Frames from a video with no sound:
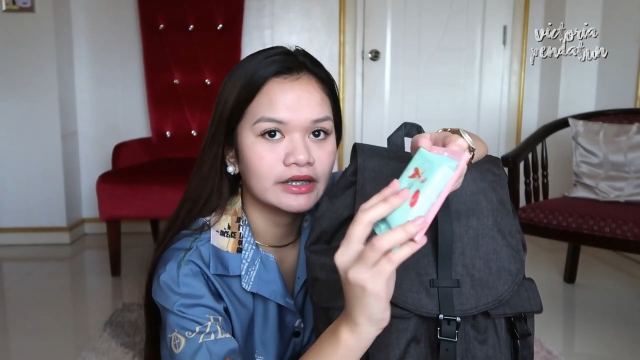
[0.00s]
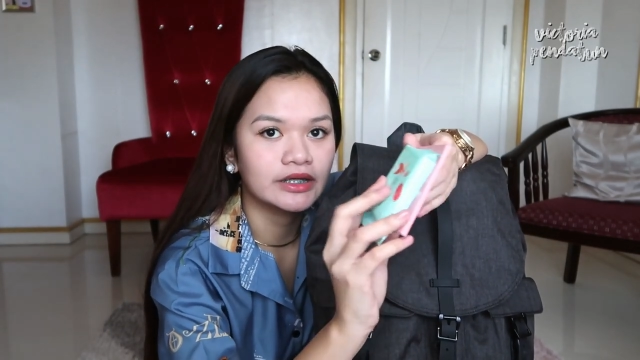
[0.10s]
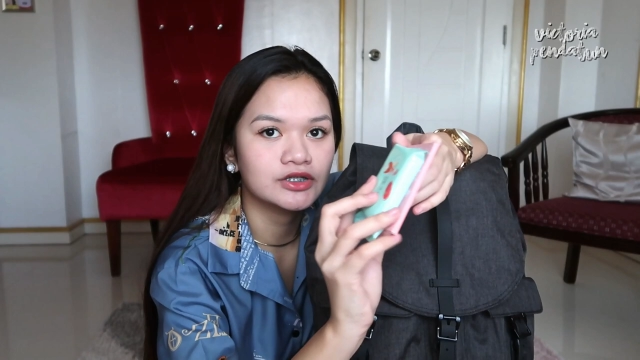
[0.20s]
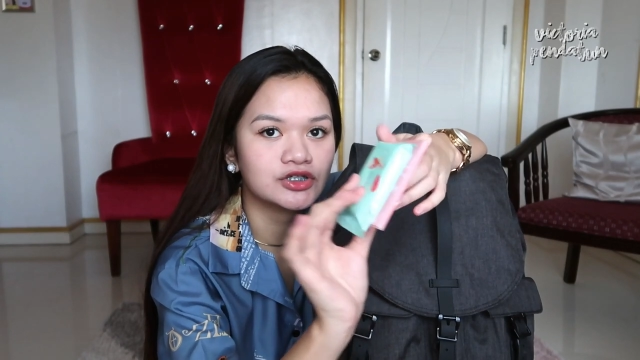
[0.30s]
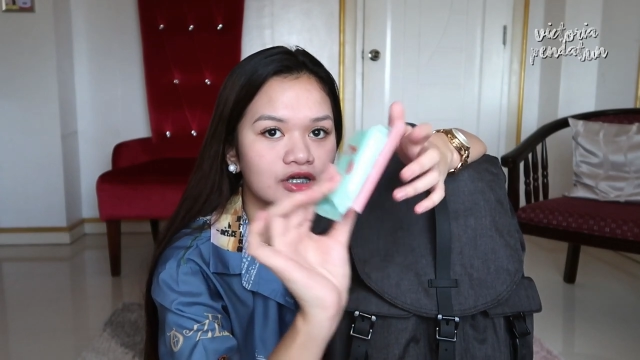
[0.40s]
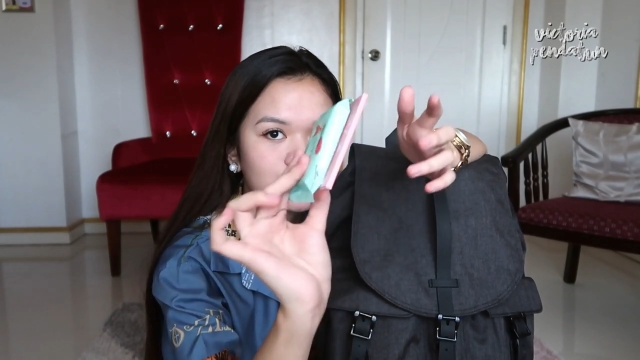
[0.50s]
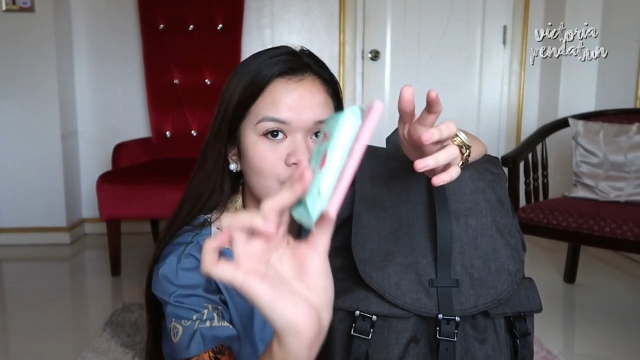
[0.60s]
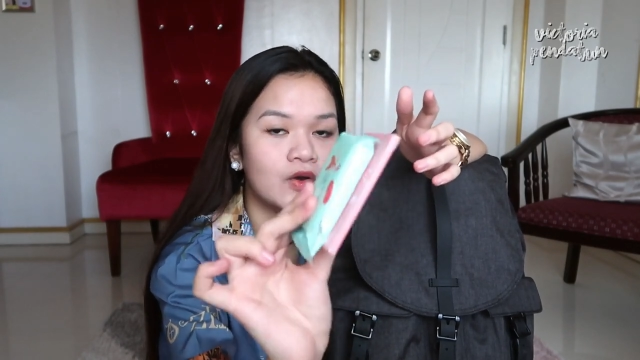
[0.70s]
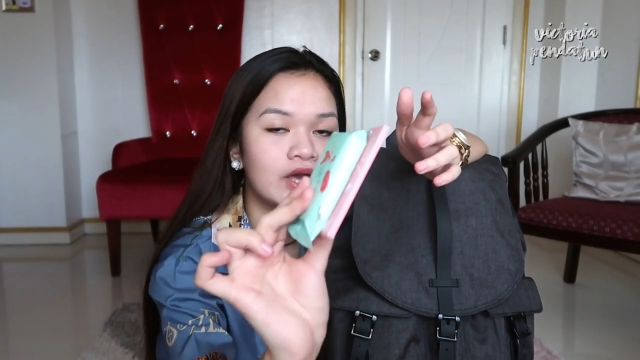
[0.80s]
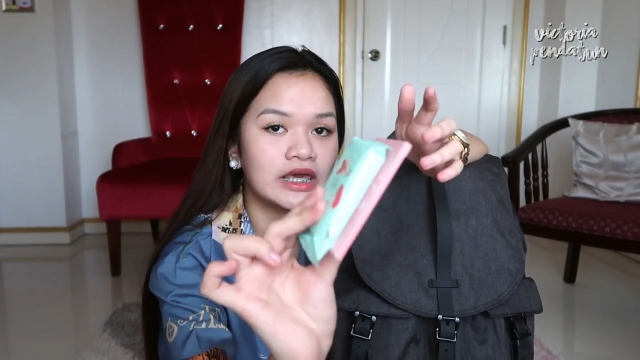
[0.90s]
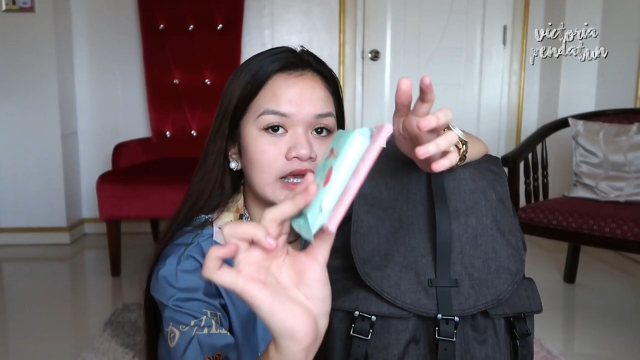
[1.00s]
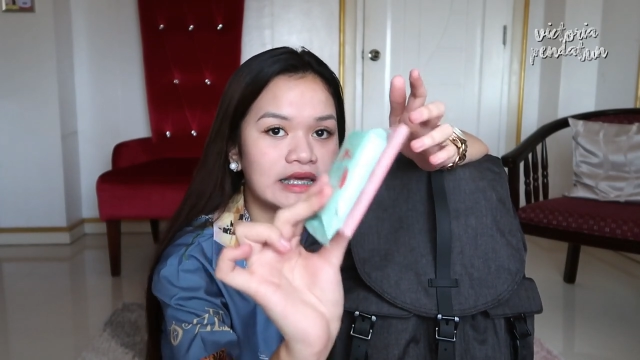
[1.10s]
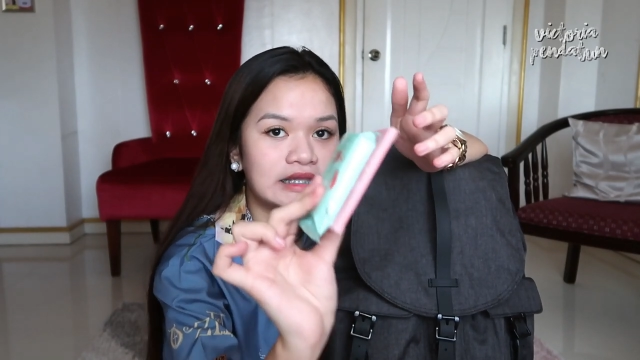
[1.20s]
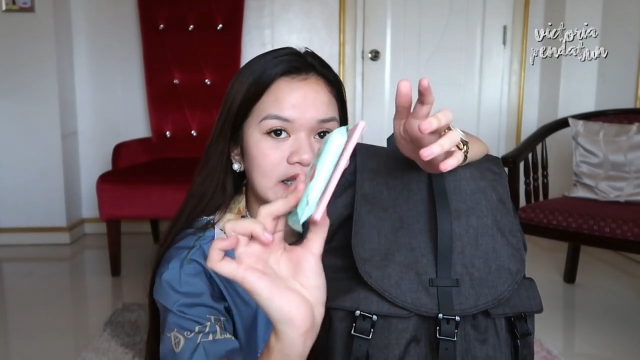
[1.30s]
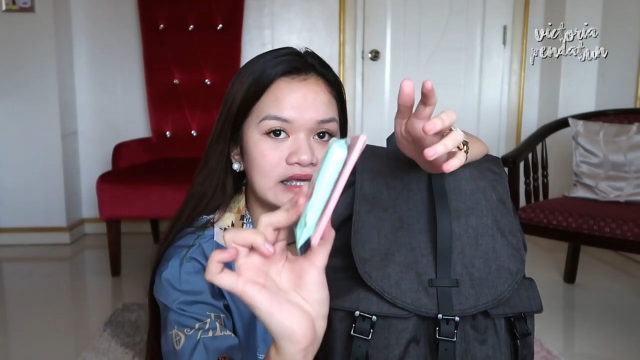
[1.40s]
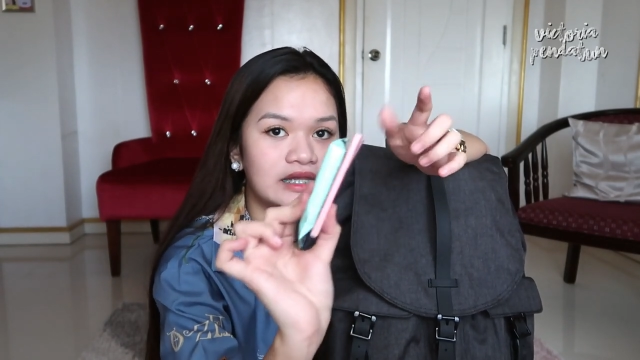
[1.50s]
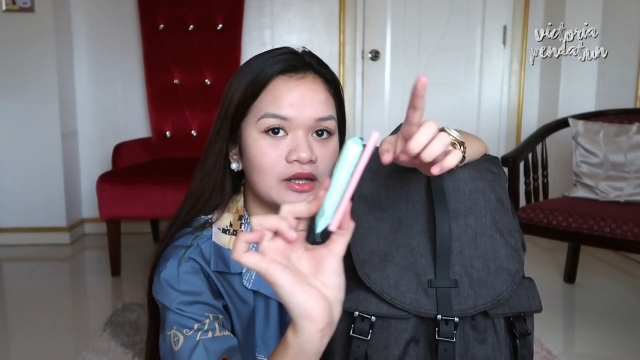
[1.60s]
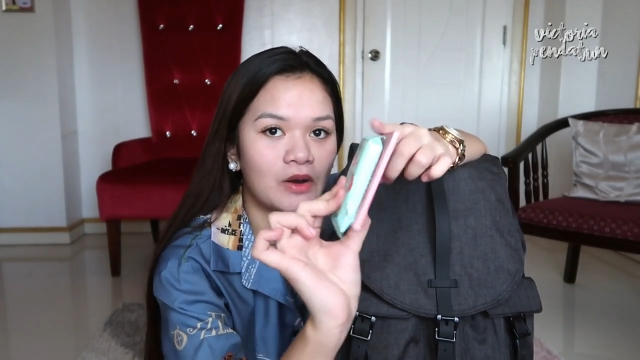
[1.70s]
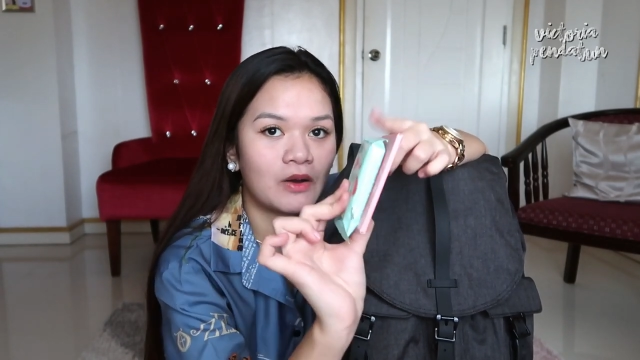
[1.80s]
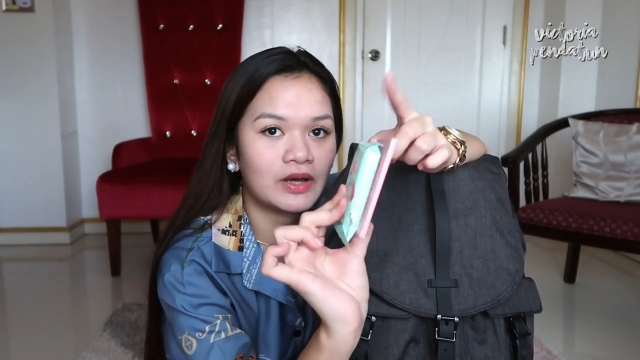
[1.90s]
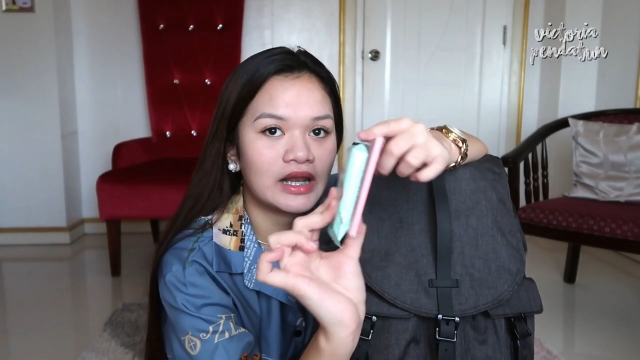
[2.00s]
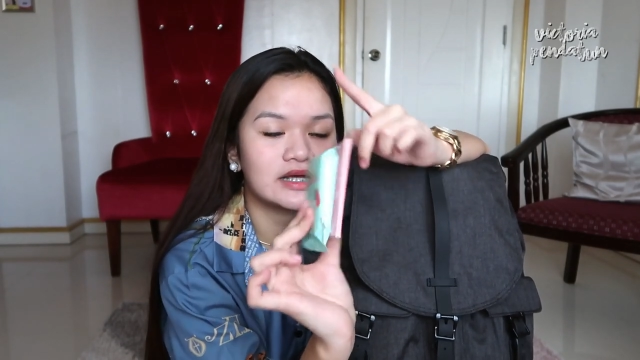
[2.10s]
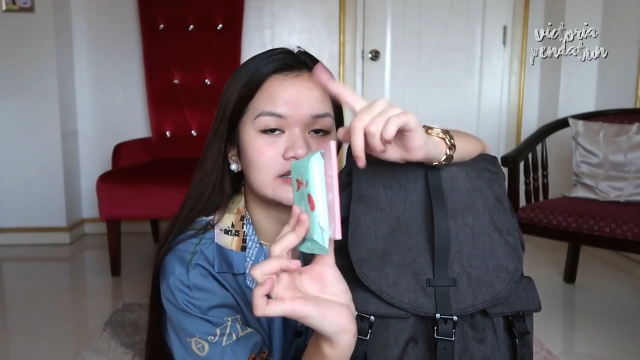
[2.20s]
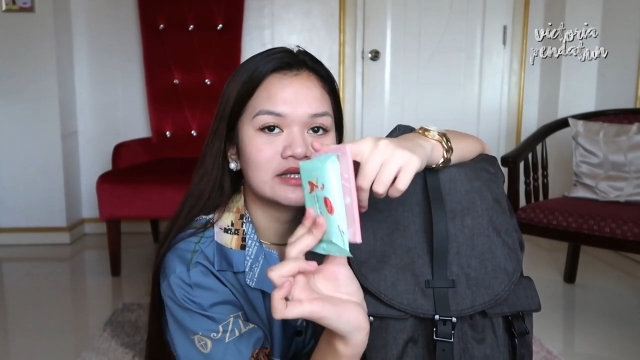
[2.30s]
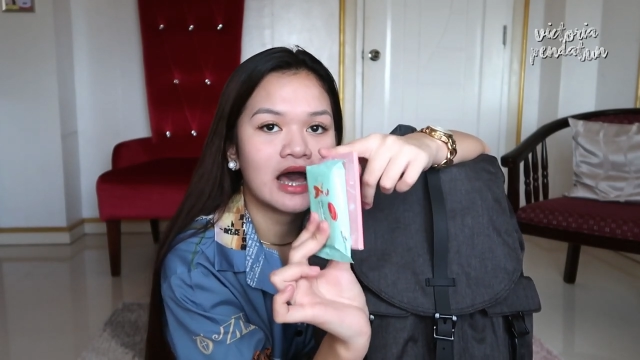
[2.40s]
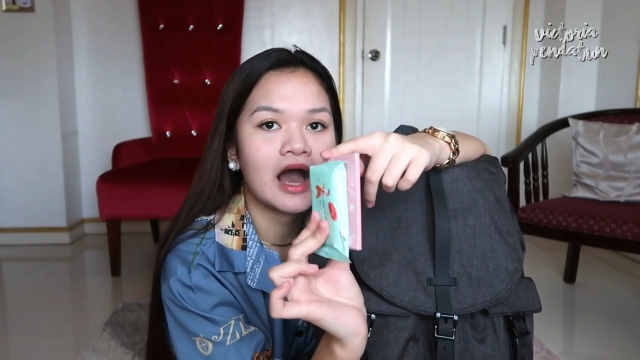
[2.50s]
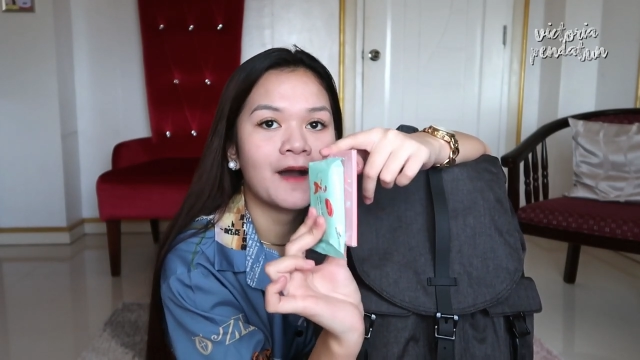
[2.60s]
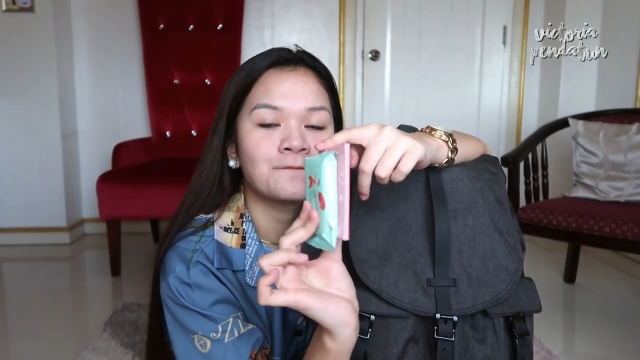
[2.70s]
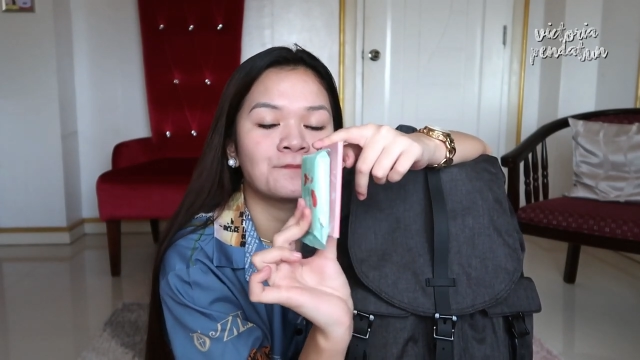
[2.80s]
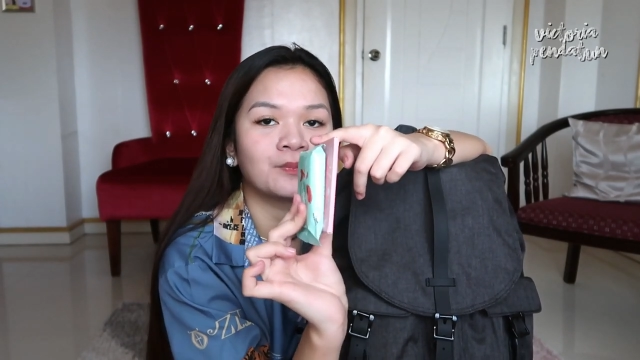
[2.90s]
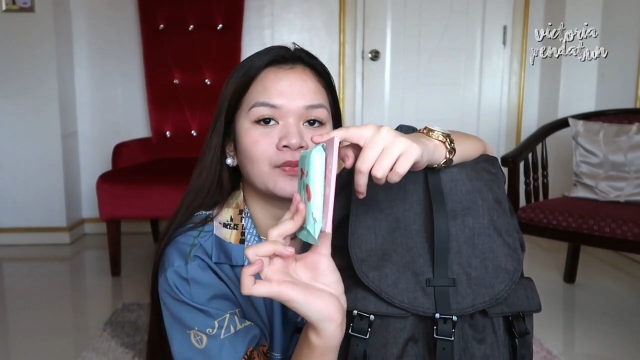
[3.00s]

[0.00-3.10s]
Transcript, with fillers: Ayan siya. So, hindi yan nawawala sa